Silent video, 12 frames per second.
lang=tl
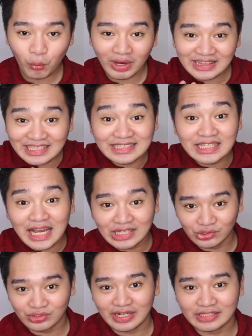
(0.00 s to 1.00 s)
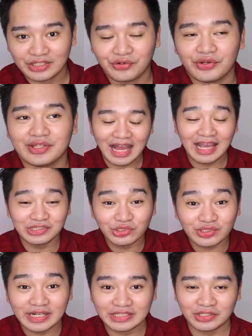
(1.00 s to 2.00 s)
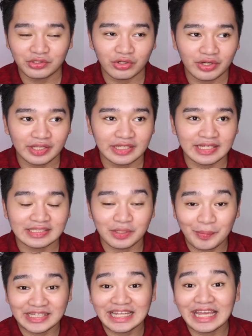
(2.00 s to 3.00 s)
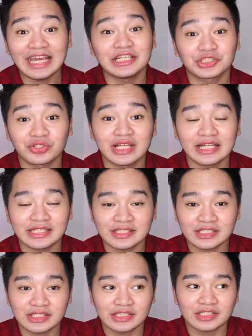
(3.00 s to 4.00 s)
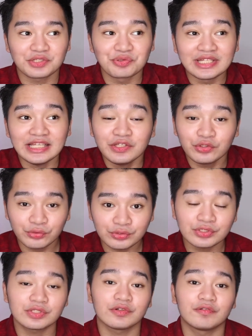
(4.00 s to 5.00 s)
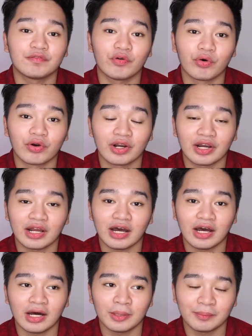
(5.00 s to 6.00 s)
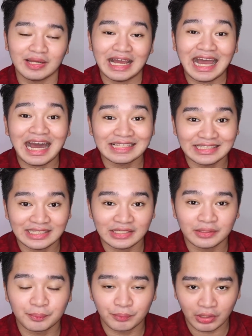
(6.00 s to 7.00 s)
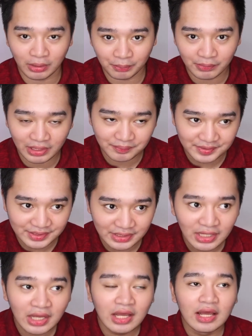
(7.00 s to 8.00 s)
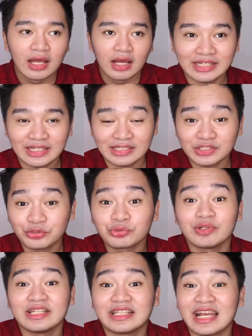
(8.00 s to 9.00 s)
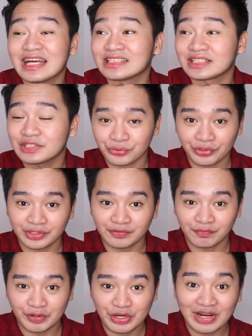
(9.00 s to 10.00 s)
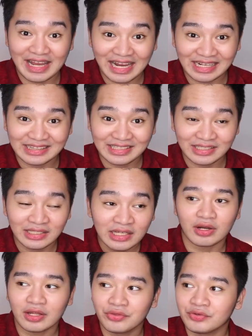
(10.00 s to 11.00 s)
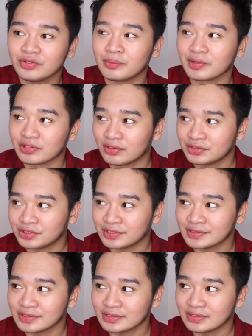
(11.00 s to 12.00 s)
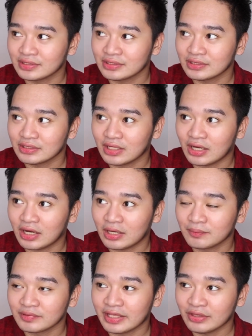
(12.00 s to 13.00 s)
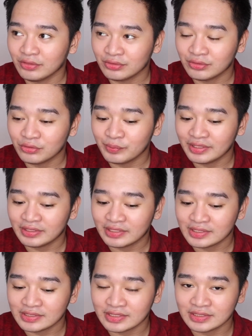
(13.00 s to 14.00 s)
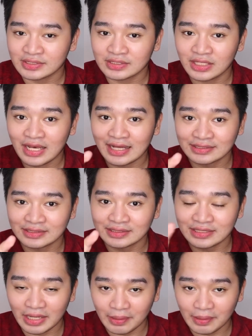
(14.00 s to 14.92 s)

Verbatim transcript: What is isotretinoin? Isotretinoin is a medication that is really used for um, acne problems. It is usually the last resort for your acne. As a dermatologist, um, tend to be this is the last